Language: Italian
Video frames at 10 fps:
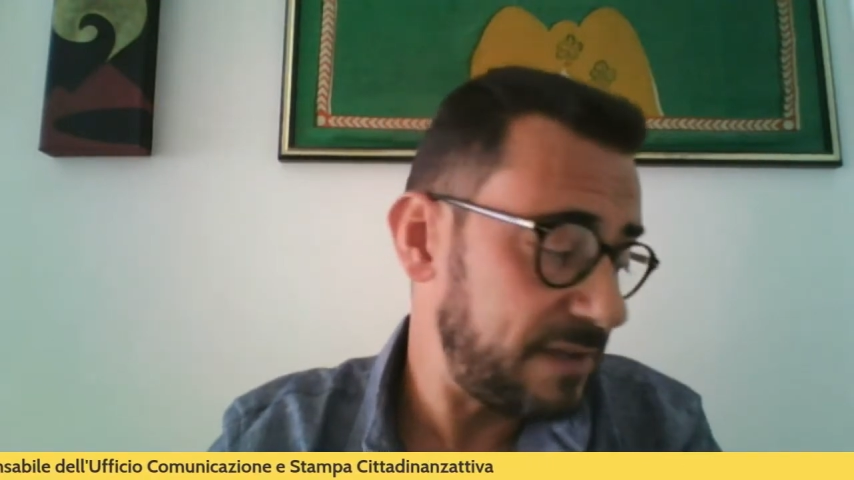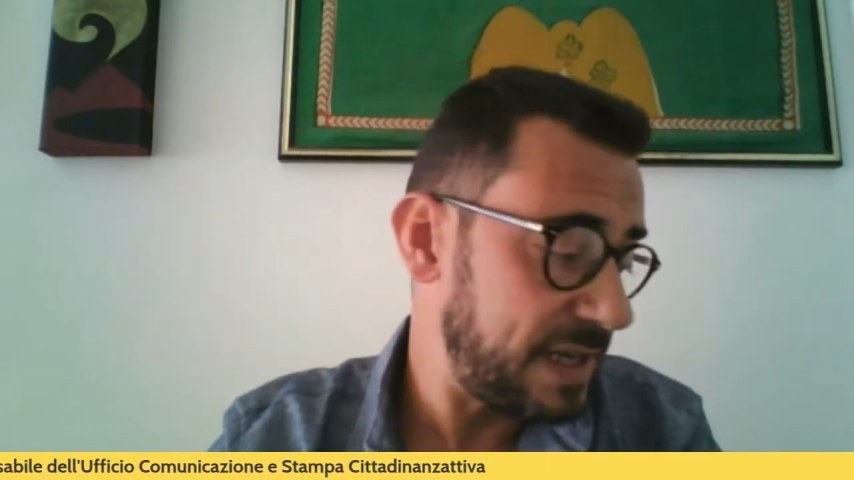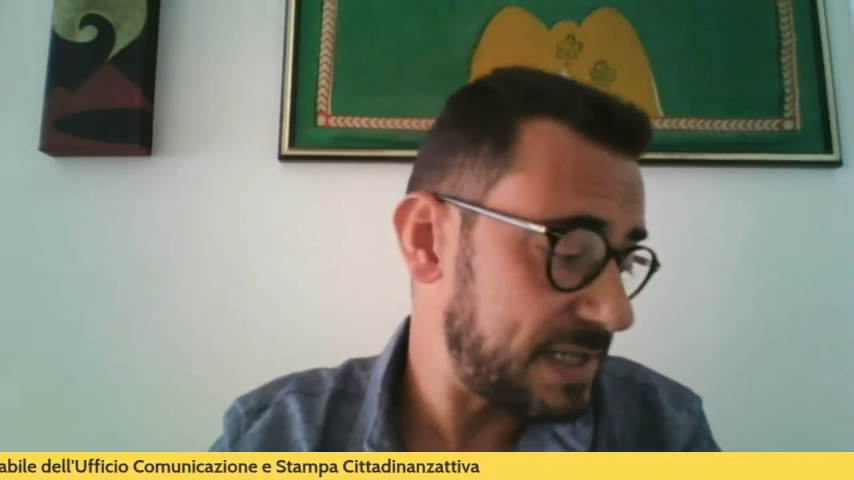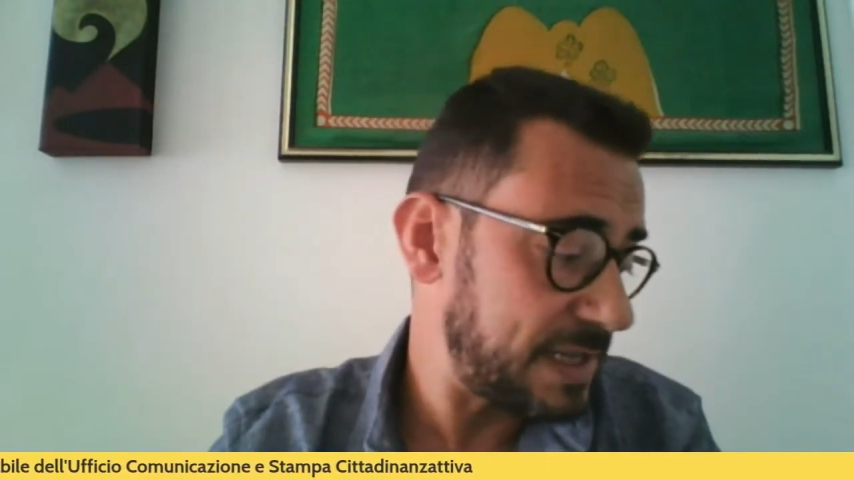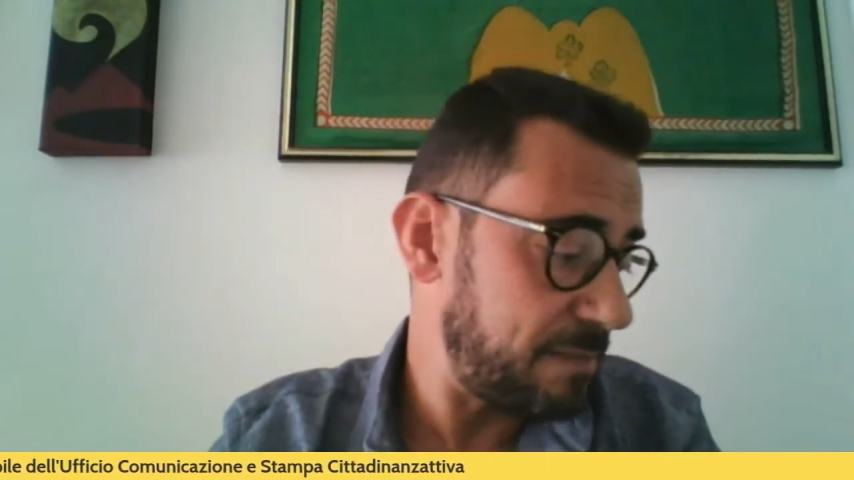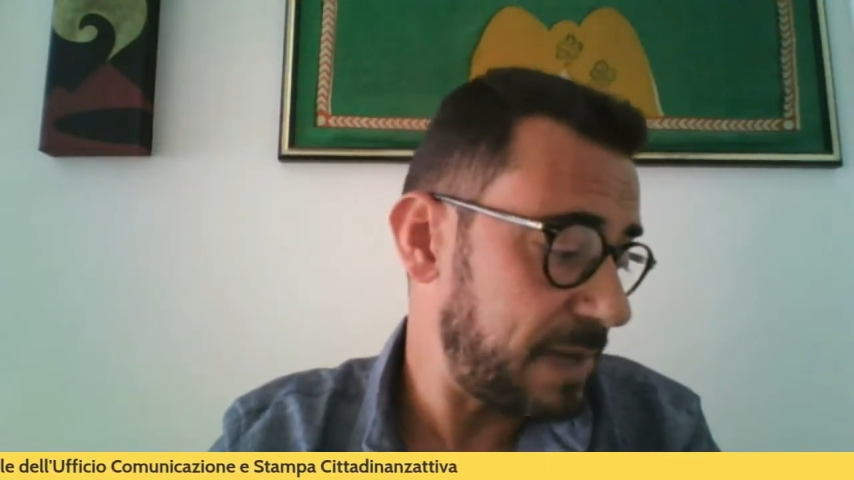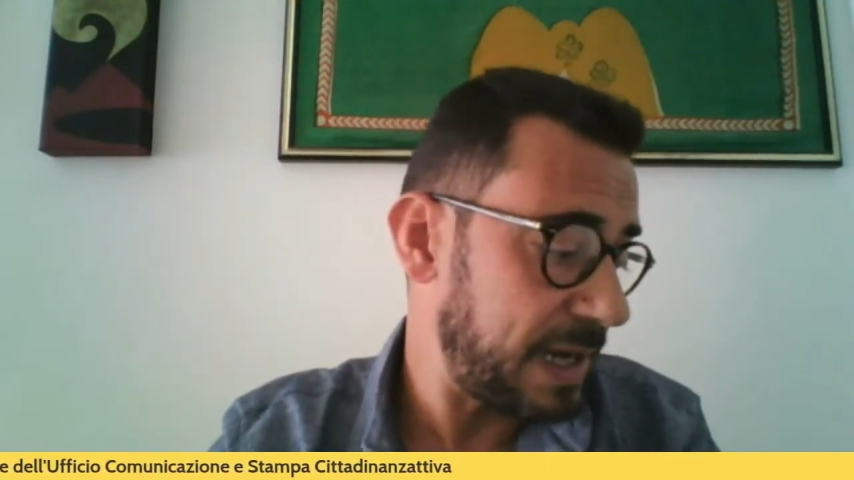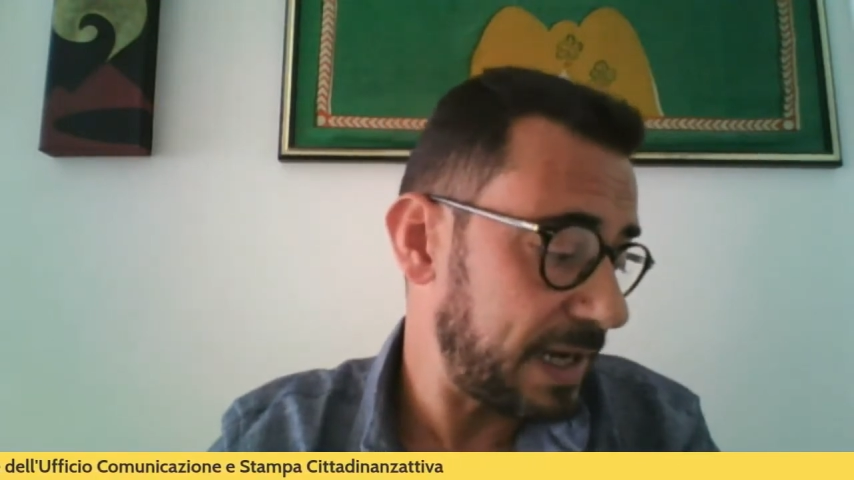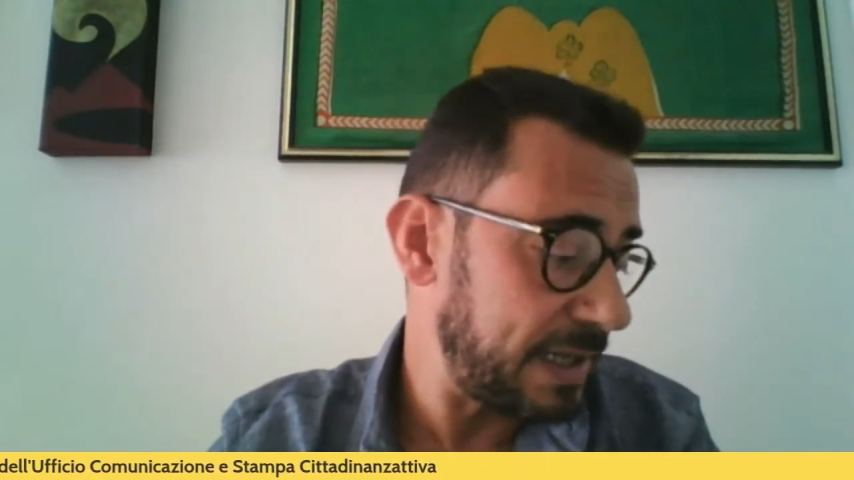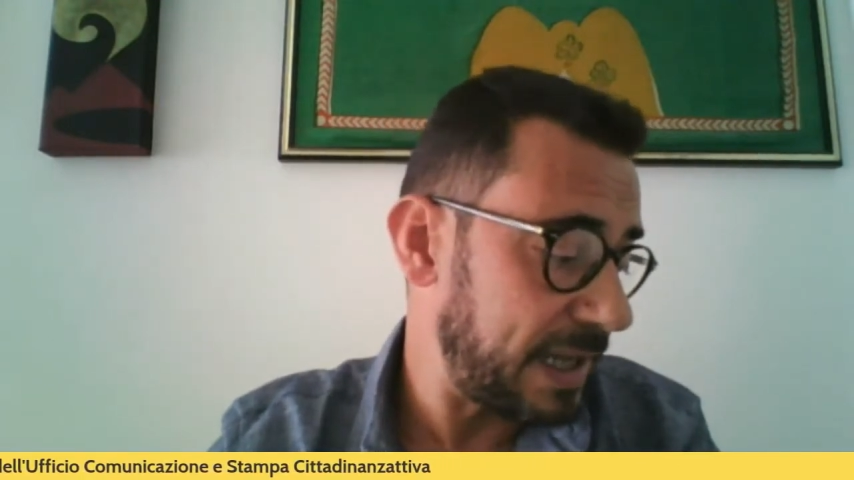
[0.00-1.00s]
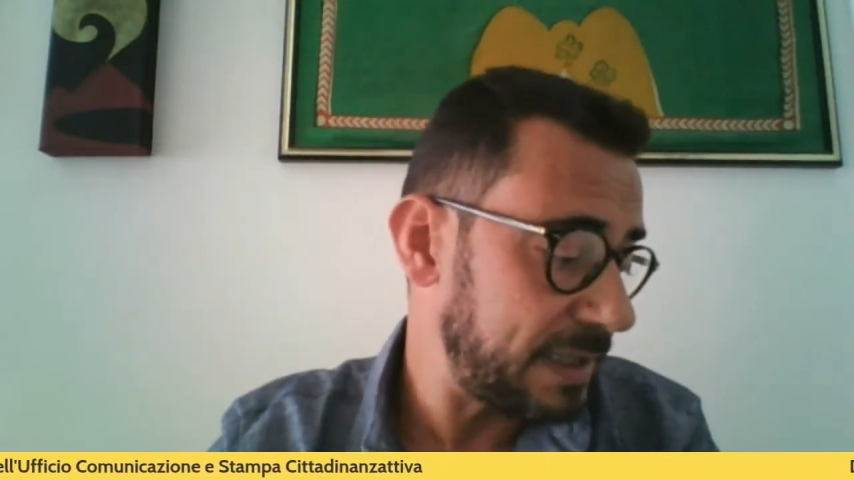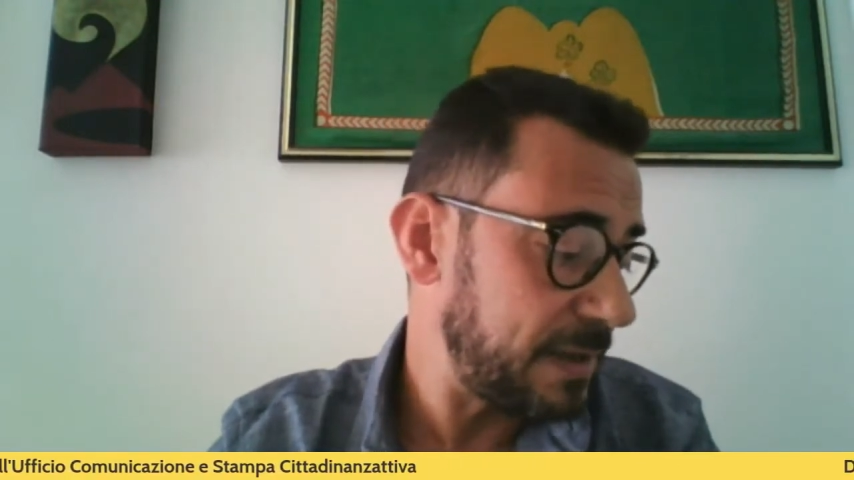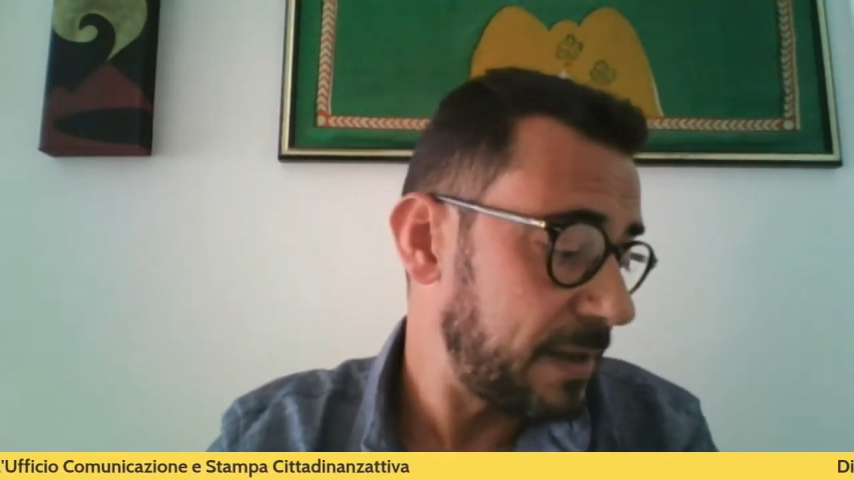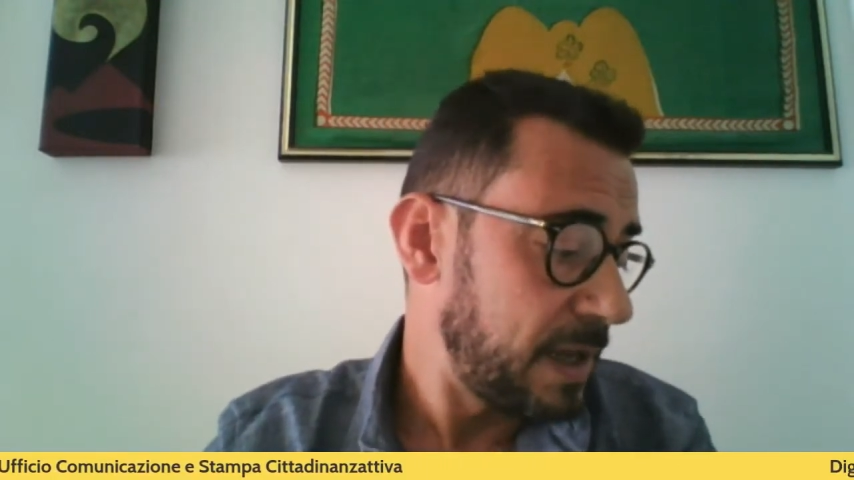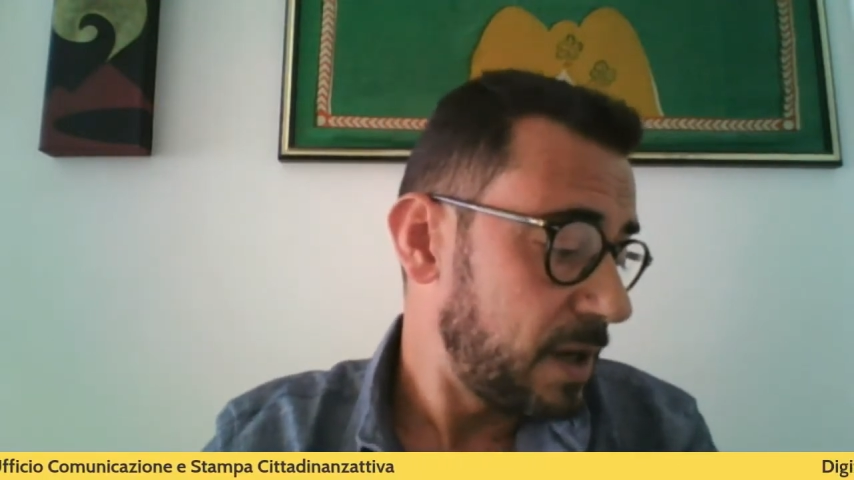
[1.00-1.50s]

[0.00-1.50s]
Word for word: diverse banche dati.